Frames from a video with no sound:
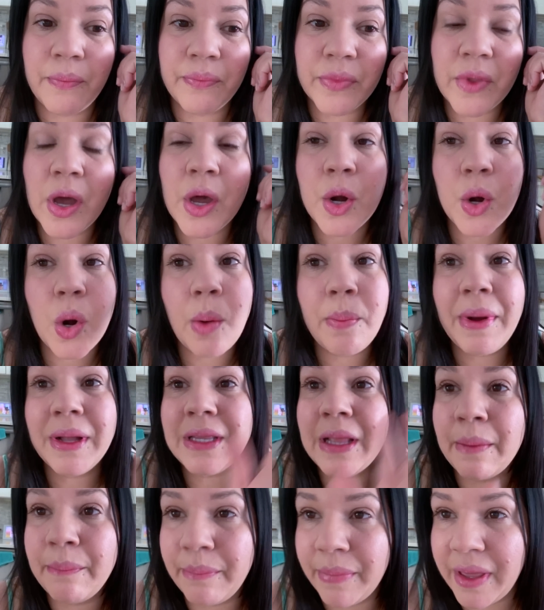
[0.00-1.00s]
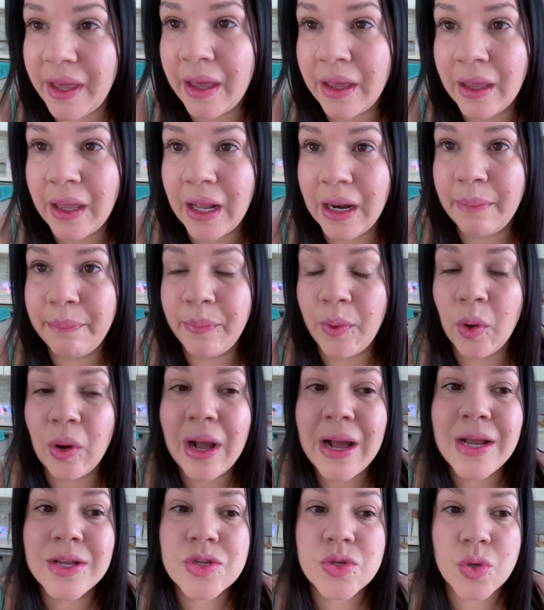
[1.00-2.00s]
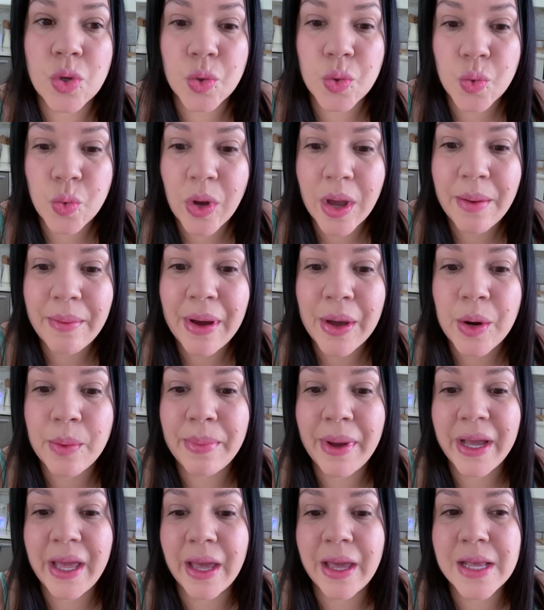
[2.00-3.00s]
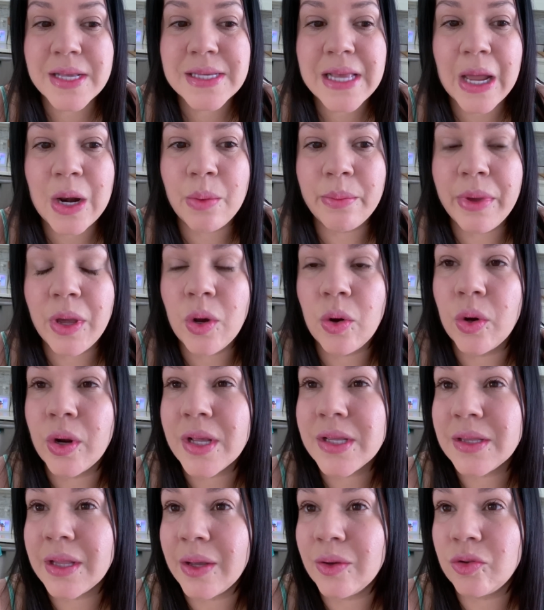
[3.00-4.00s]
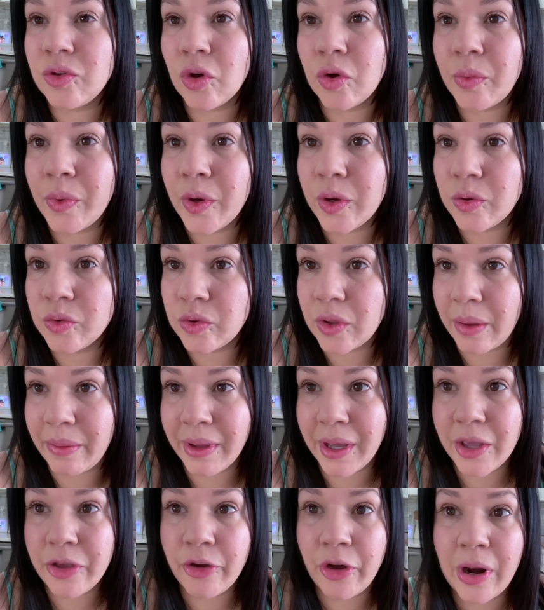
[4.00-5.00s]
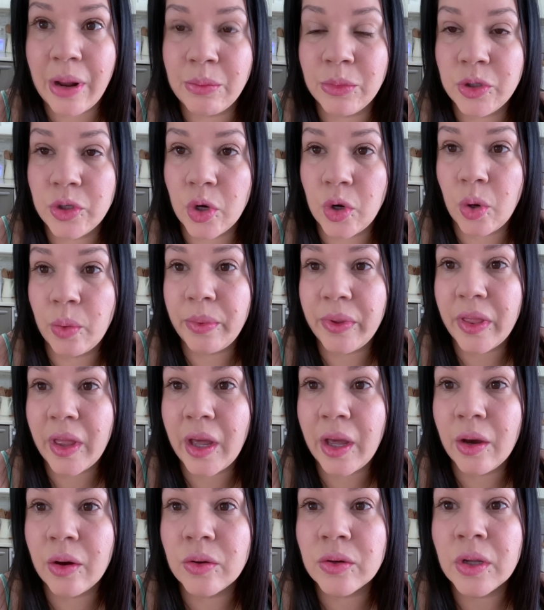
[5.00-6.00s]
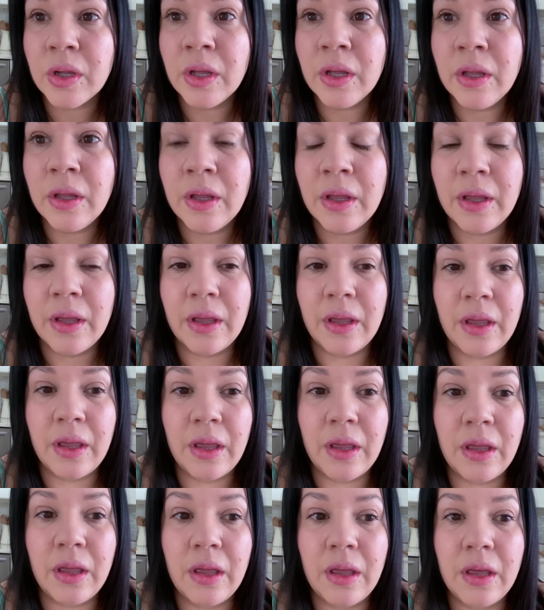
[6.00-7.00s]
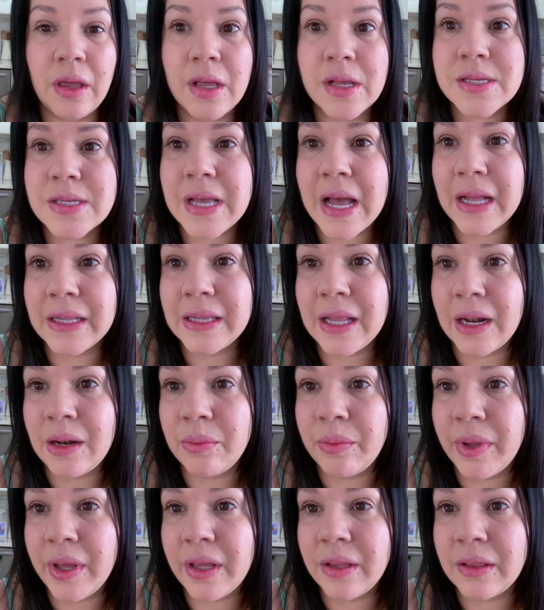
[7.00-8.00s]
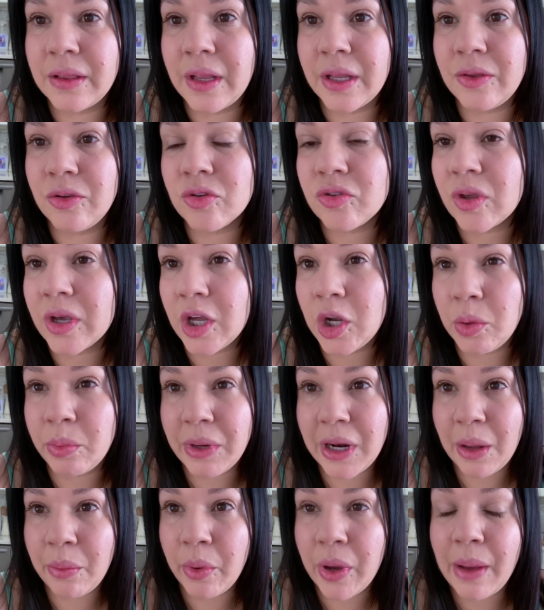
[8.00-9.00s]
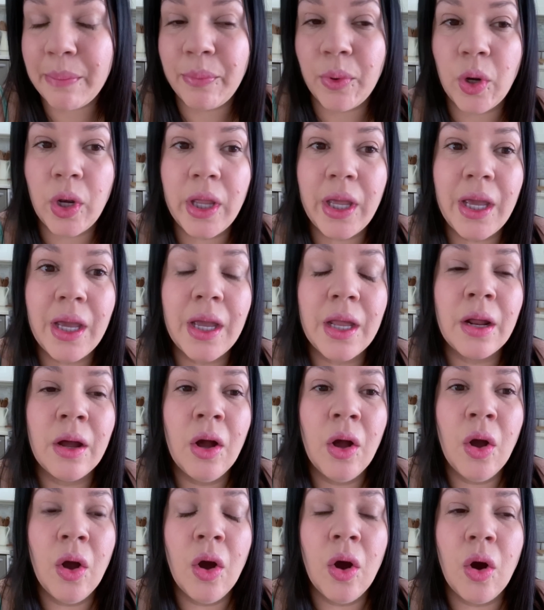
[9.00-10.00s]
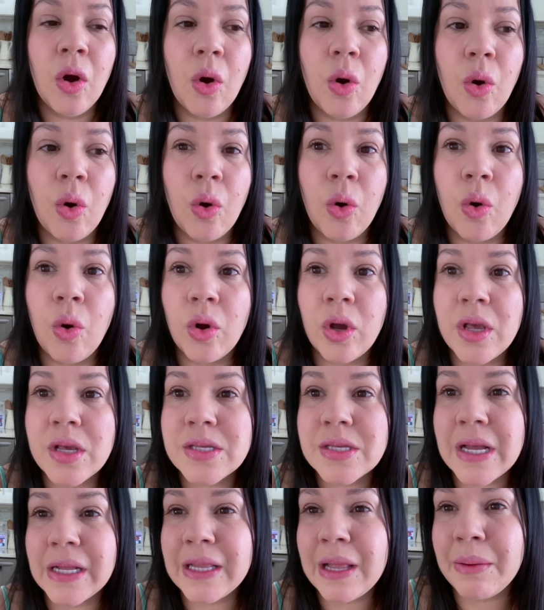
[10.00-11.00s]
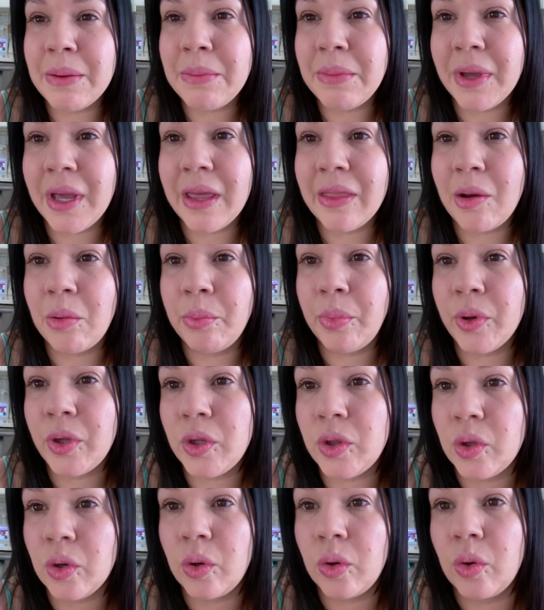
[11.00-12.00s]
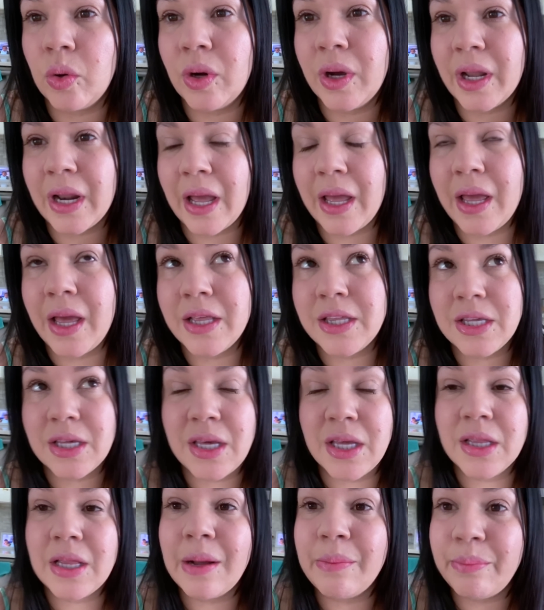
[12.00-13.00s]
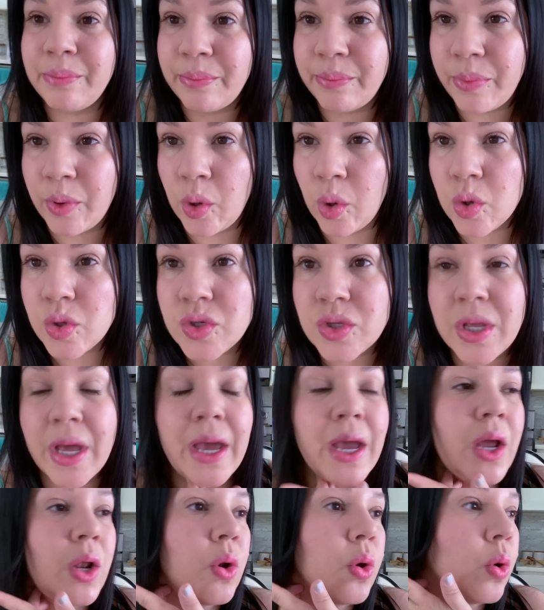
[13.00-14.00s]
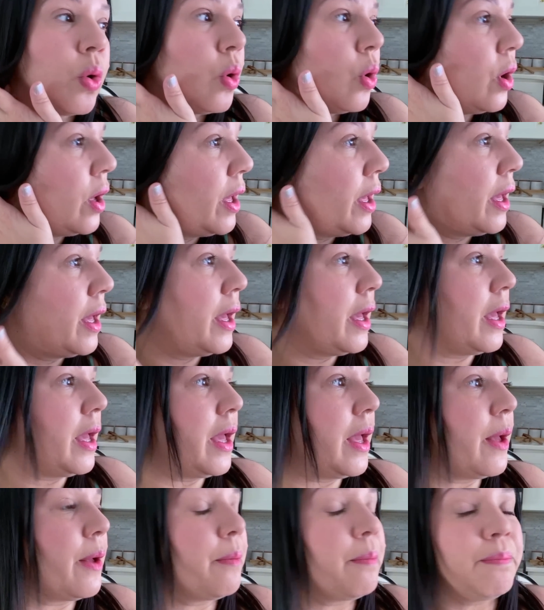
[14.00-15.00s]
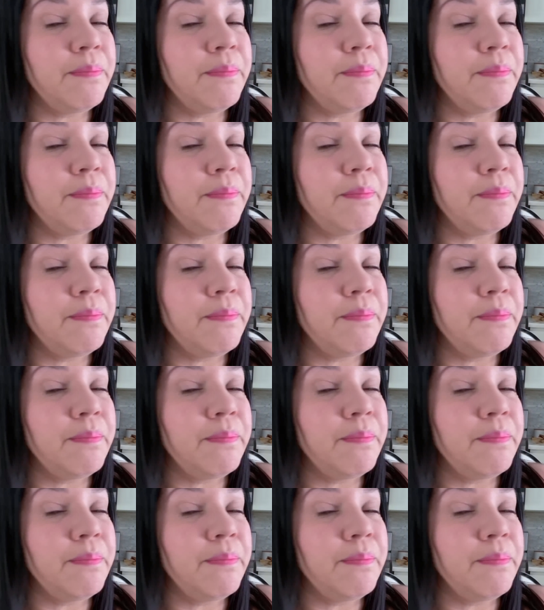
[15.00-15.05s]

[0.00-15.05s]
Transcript: ropa también que le ponga son nuevas, ropa que quizá a lo mejor este, yo, ustedes ven que yo se la muestro en los videos y quizá tal vez este, yo sé que no me las voy a poner o quizá tal vez me queda un poquito eh, chiquita por los senos em,